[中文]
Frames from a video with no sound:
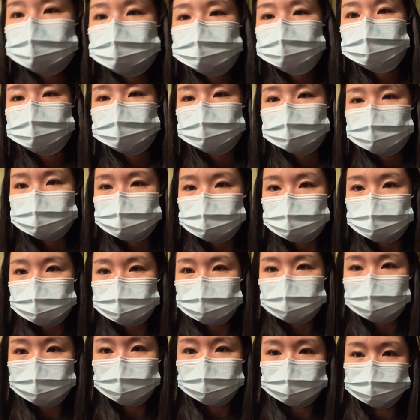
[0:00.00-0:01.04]
因为这10
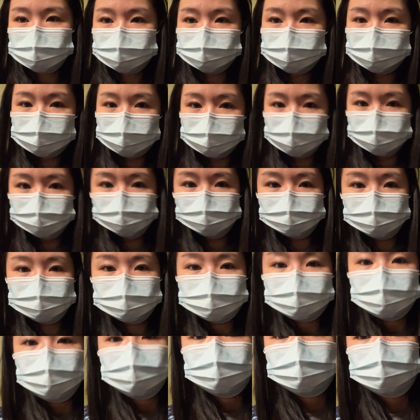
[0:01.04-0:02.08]
天我就不能出
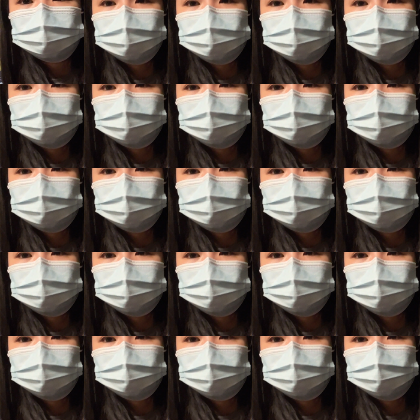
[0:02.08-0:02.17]
门，